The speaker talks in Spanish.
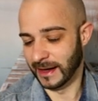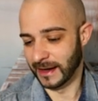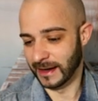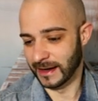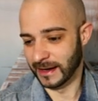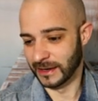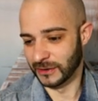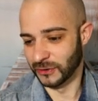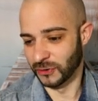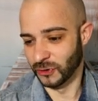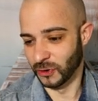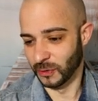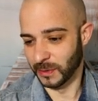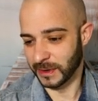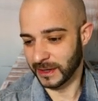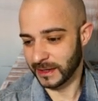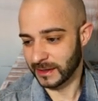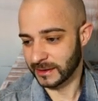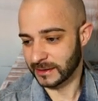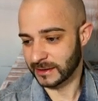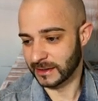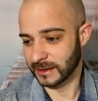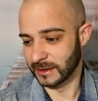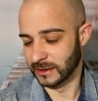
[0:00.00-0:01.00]
Eh, yo no
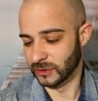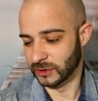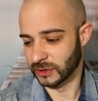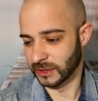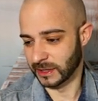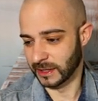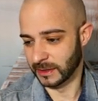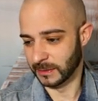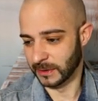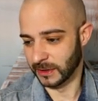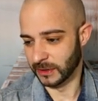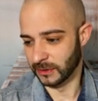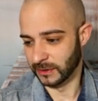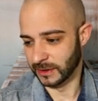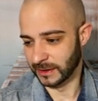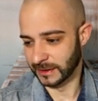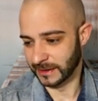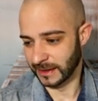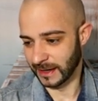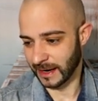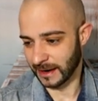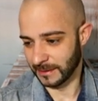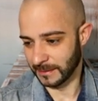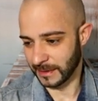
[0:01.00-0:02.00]
vi si lo escribió
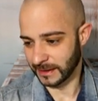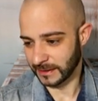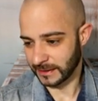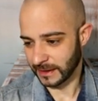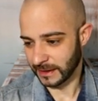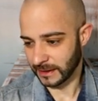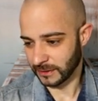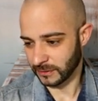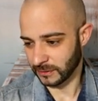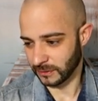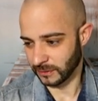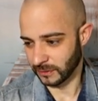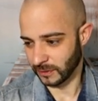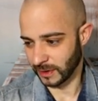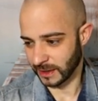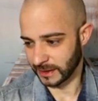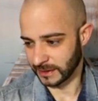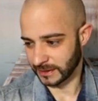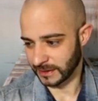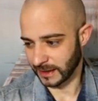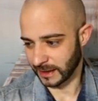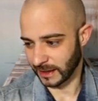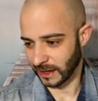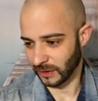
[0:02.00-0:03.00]
literalmente o lo
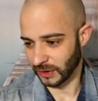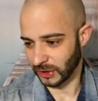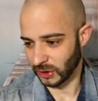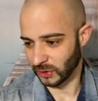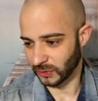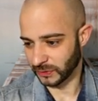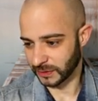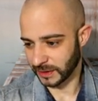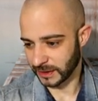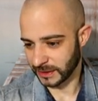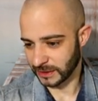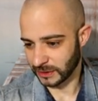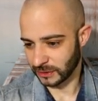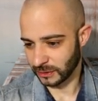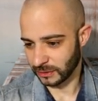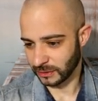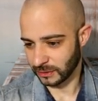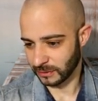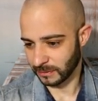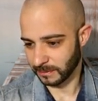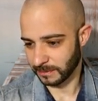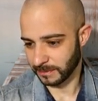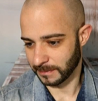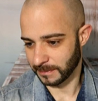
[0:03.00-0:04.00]
han sacado de
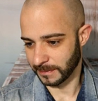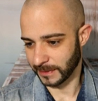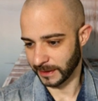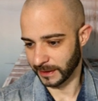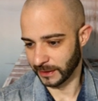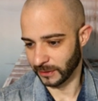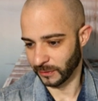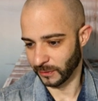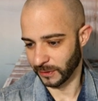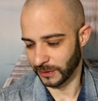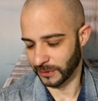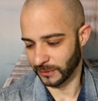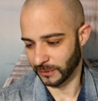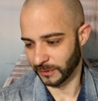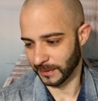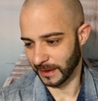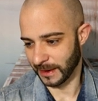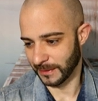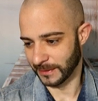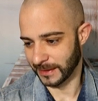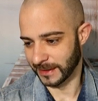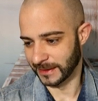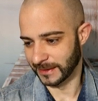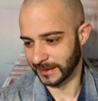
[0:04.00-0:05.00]
contexto, pero bueno,
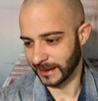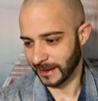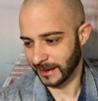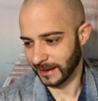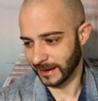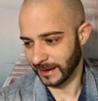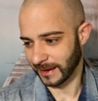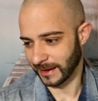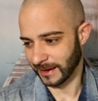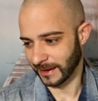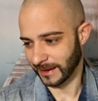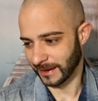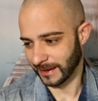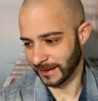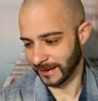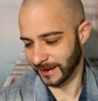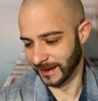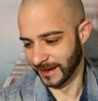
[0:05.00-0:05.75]
obviamente, eh,